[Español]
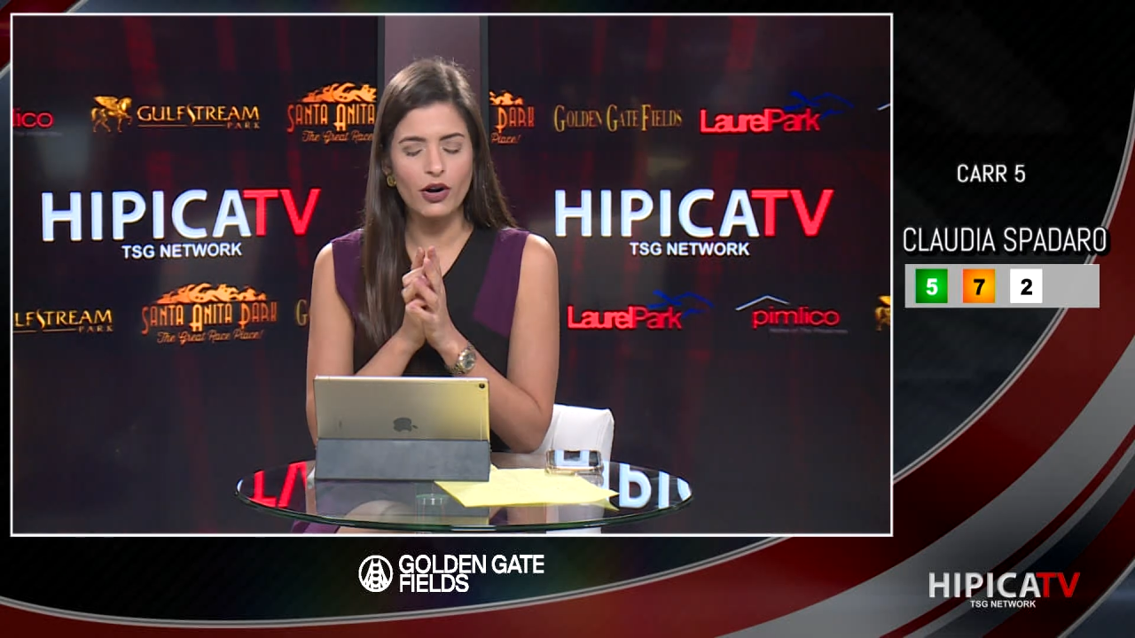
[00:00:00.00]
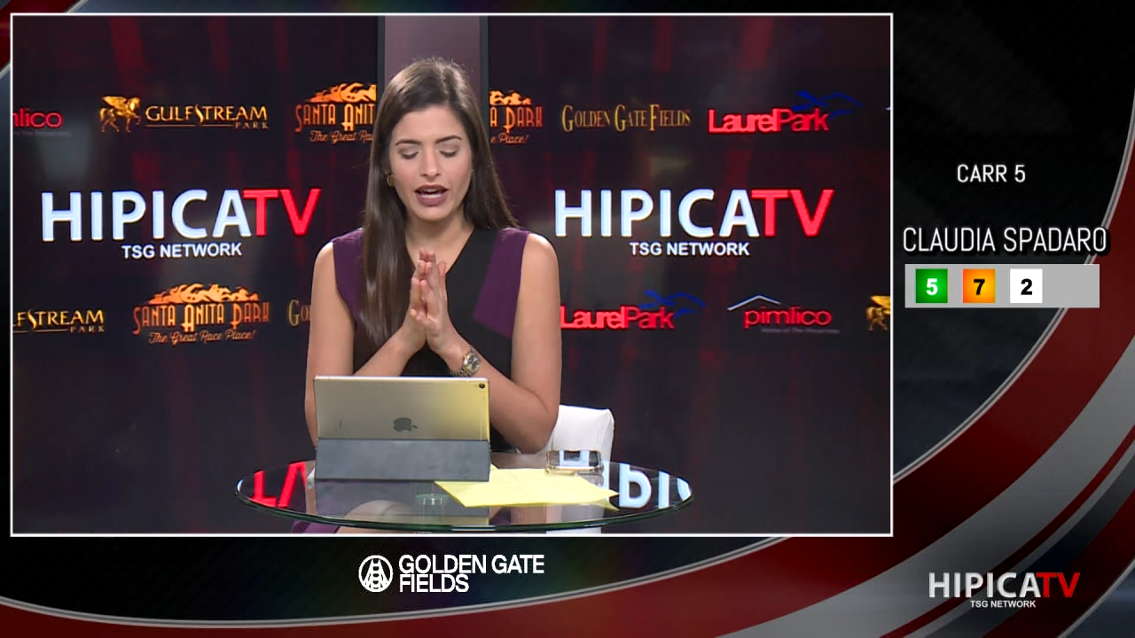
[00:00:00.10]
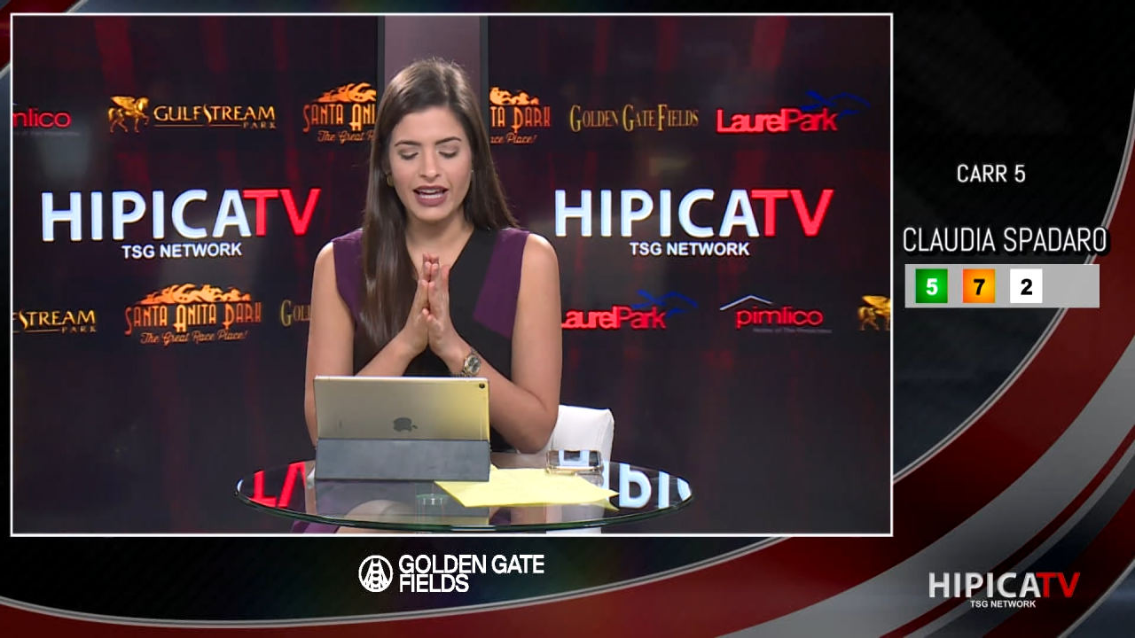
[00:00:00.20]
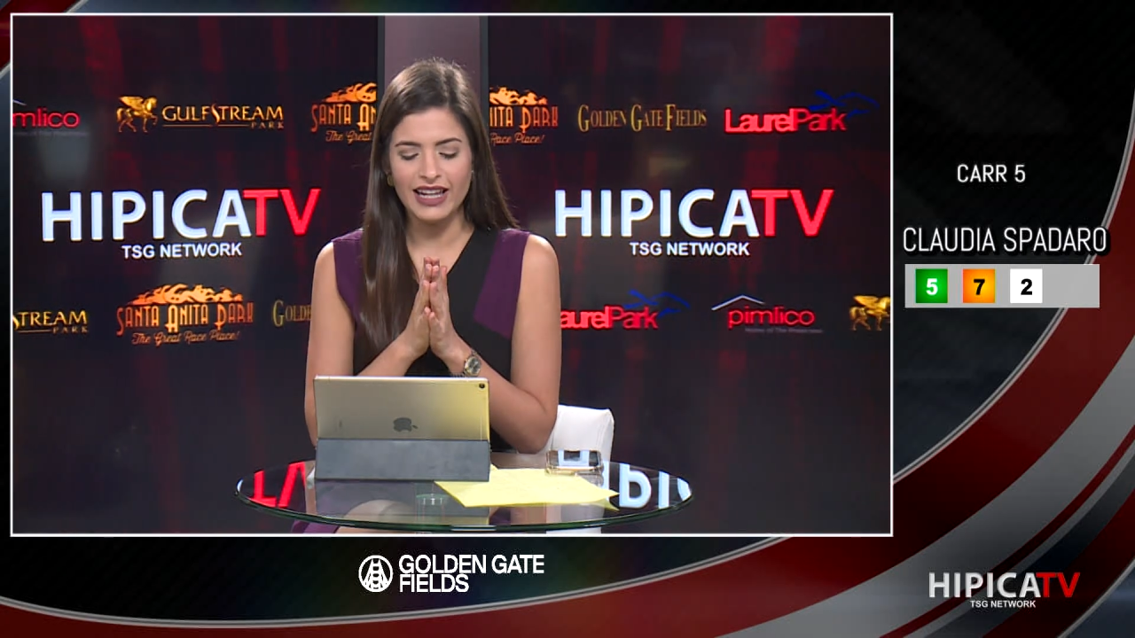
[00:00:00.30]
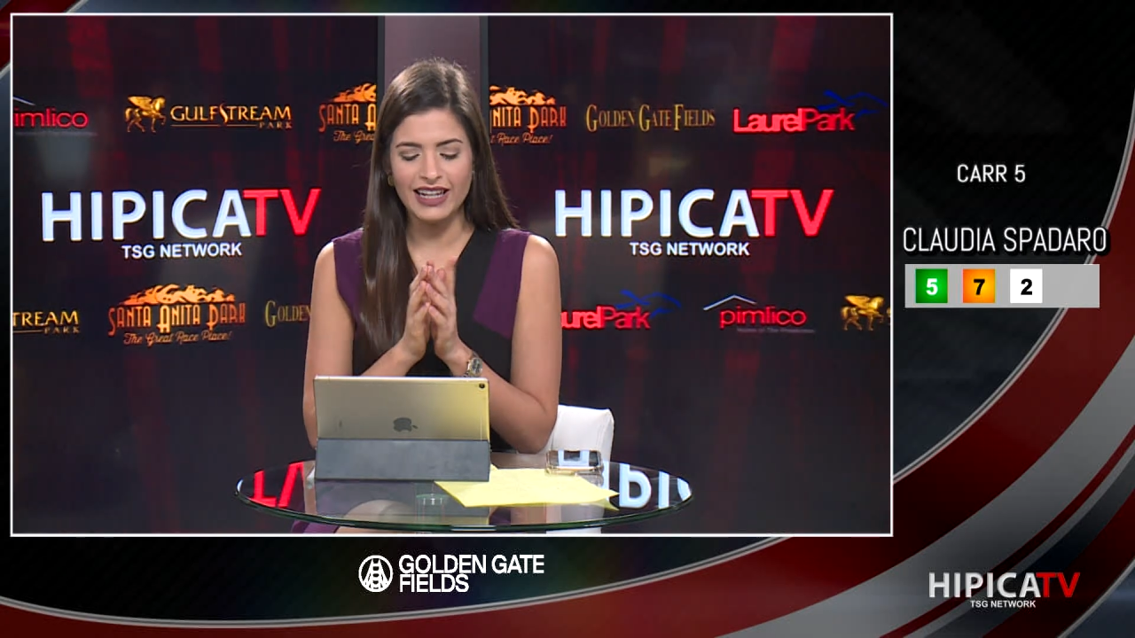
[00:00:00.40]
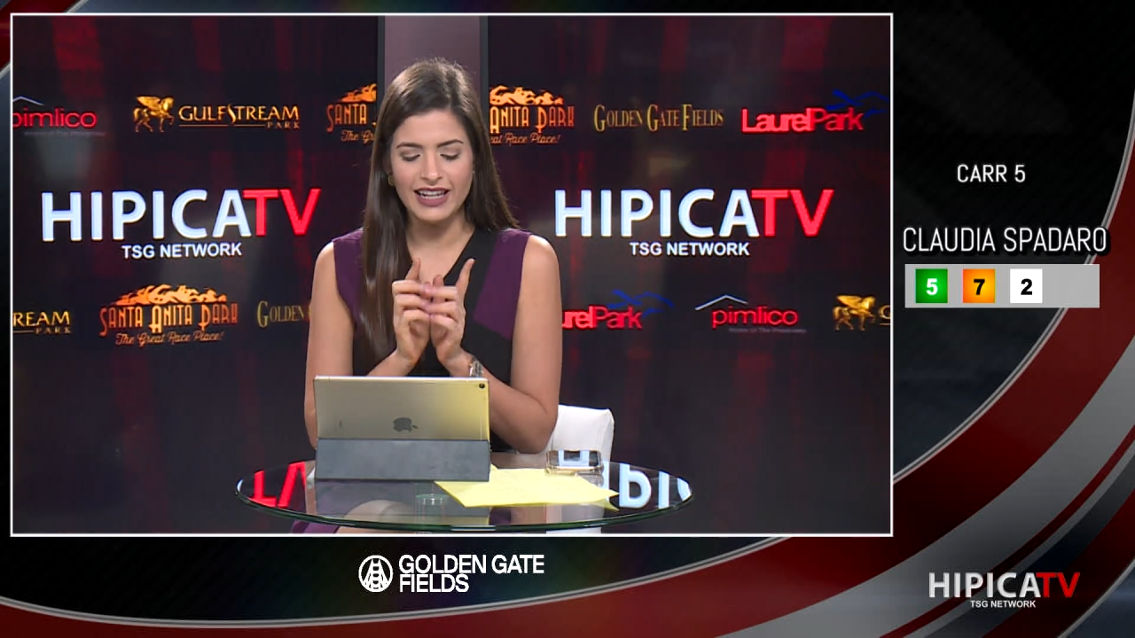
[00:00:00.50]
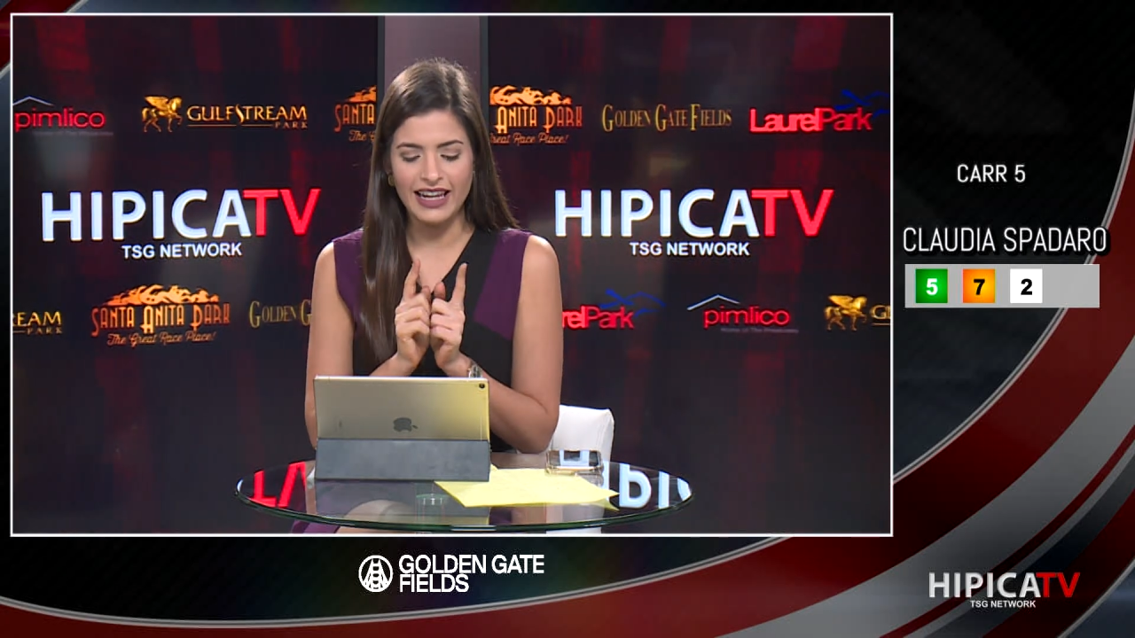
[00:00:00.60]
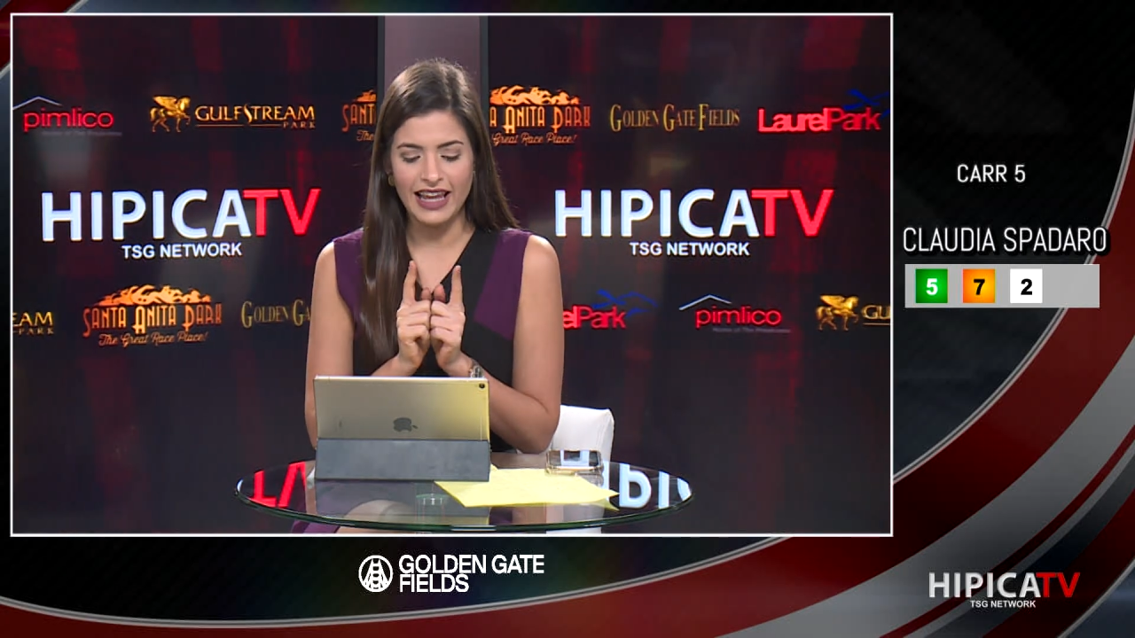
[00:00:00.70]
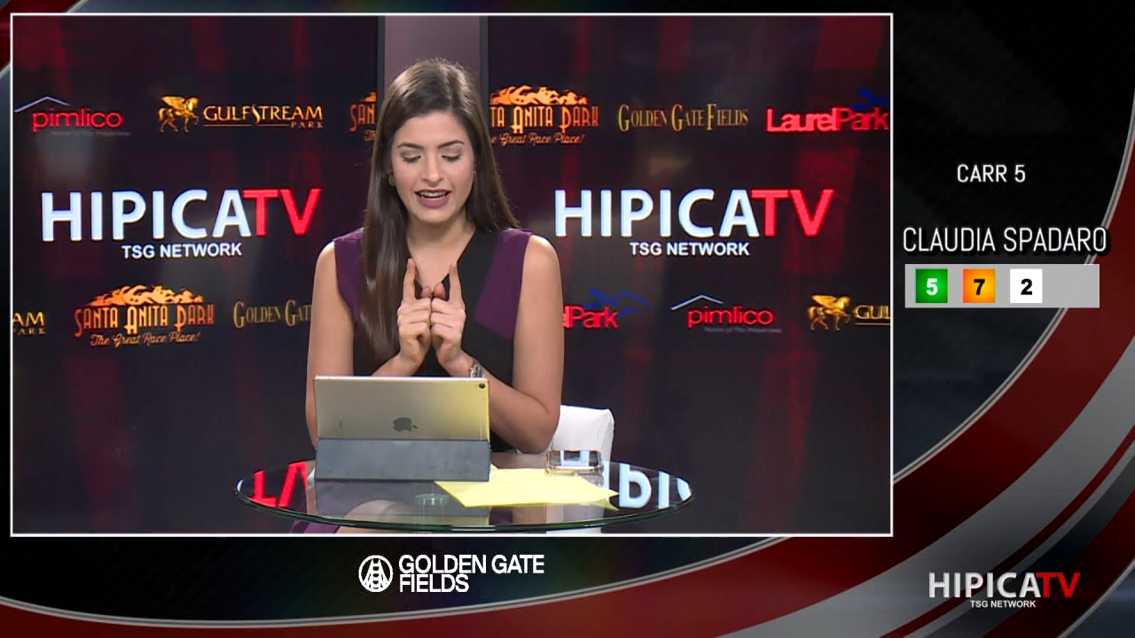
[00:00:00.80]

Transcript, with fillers: el,